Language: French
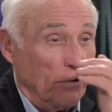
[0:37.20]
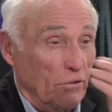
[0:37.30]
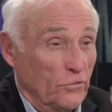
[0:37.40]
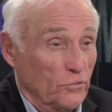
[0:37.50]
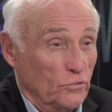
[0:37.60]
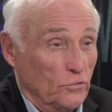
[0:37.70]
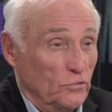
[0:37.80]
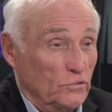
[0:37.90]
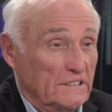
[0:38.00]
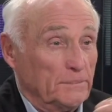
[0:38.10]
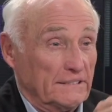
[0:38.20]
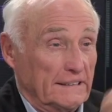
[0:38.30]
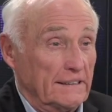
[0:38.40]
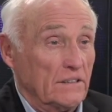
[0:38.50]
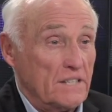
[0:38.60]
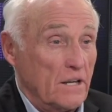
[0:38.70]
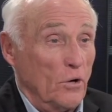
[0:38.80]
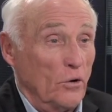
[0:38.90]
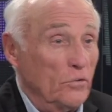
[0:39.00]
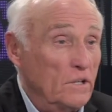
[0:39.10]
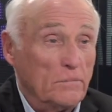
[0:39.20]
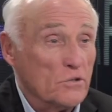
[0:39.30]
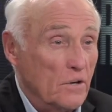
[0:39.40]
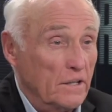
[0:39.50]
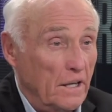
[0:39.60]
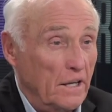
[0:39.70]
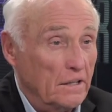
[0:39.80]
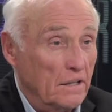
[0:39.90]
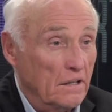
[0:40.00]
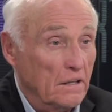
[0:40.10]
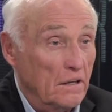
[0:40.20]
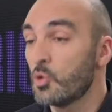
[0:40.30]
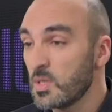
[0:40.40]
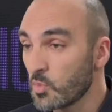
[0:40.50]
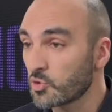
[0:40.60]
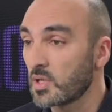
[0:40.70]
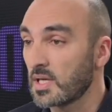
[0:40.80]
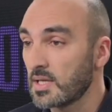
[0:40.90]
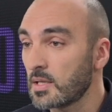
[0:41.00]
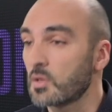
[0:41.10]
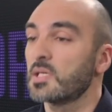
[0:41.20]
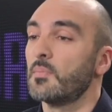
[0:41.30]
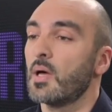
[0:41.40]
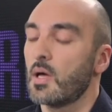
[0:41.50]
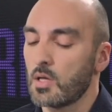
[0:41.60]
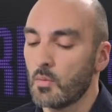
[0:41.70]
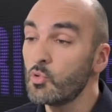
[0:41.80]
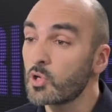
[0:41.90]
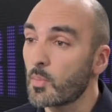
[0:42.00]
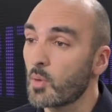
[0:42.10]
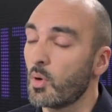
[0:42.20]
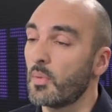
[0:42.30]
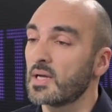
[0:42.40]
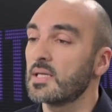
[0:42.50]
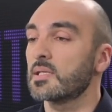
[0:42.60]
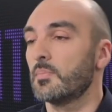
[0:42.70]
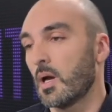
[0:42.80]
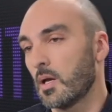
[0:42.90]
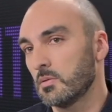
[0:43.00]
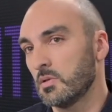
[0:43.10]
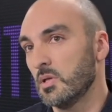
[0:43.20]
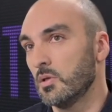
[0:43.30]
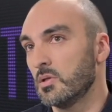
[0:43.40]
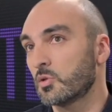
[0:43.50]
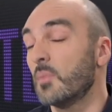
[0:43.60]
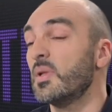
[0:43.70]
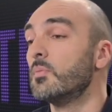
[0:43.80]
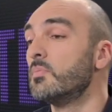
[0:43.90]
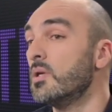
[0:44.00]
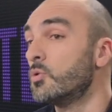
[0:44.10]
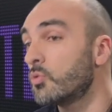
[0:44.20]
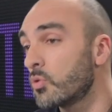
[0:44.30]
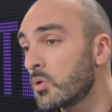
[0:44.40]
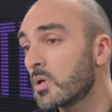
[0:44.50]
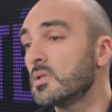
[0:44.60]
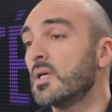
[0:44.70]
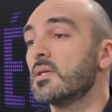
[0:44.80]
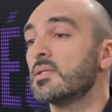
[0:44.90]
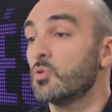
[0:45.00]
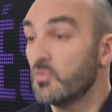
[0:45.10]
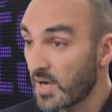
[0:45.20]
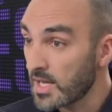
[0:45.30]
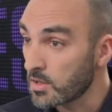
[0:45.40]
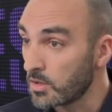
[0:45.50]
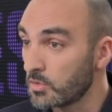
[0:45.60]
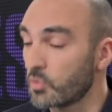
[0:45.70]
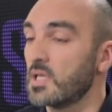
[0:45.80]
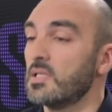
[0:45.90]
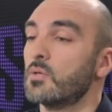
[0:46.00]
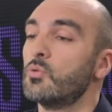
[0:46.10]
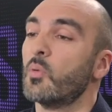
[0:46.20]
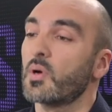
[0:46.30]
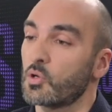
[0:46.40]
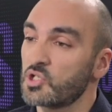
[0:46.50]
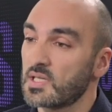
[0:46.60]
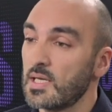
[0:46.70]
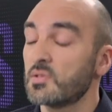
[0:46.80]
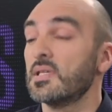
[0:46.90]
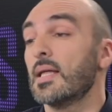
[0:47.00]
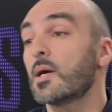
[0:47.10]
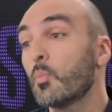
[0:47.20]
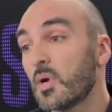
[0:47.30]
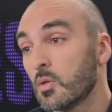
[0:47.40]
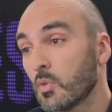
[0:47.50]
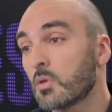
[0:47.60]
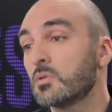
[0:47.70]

que vous, dispensez cet enseignement uniquement sur Internet hein. Uniquement sur Internet. Alors c'est pas un MOOC à proprement parler, c'est pas des, ce qu'on appelle des tutos, c'est une vraie école. Donc il y a des cours préenregistrés, il y a aussi un accompagnement. Avec un